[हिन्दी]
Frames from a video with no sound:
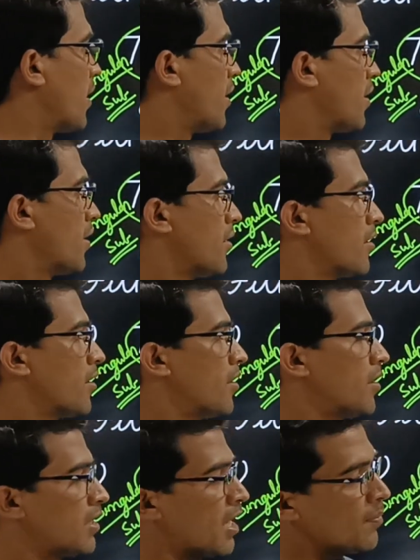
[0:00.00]
ये कहेंगे कि
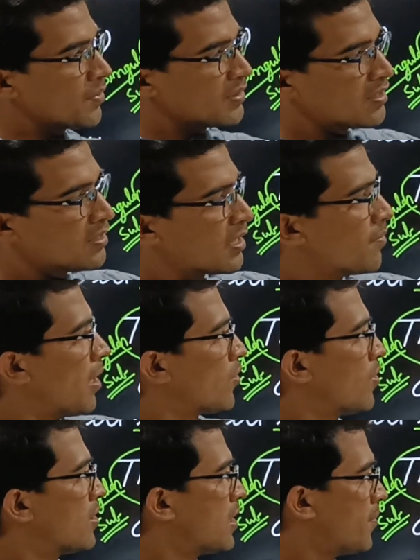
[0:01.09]
यहाँ पर प्रत्येक दिन की
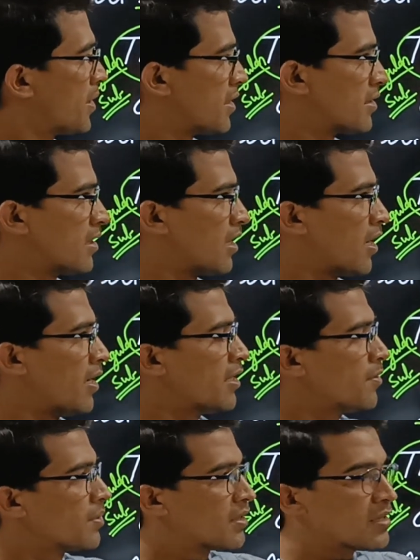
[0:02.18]
बात हो रही है इसलिए हमने कैचेस लगाया
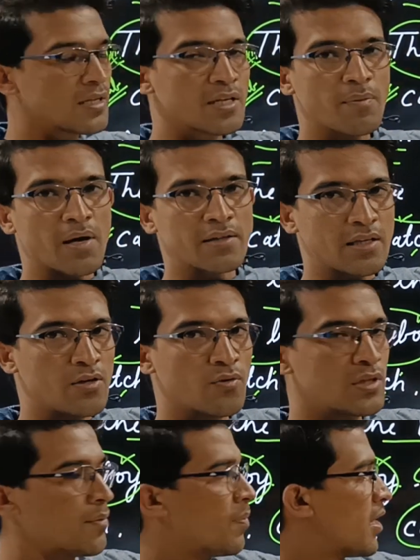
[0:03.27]
यदि प्रत्येक दिन की बात नहीं
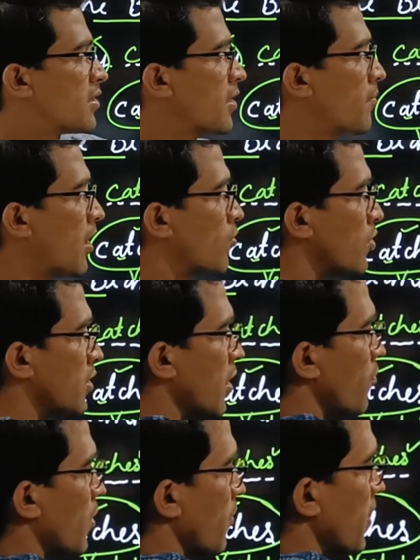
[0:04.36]
होती है पास्ट की बात होती है
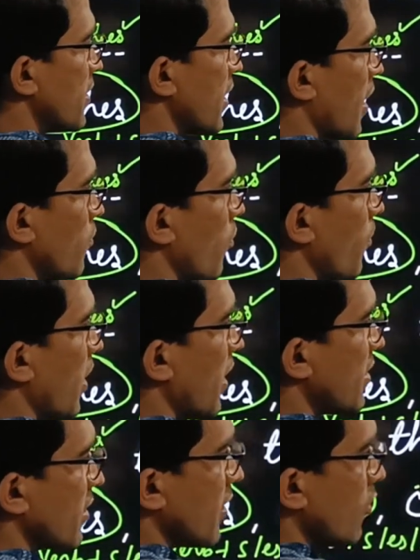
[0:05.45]
हम वर्ब के सेकंड फॉर्म भी लगा
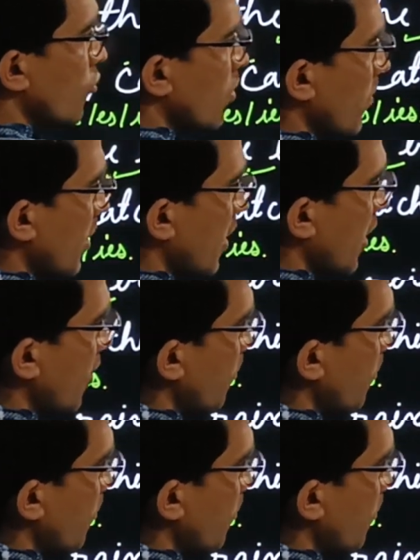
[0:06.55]
सकते थे क्योंकि हमने लिखा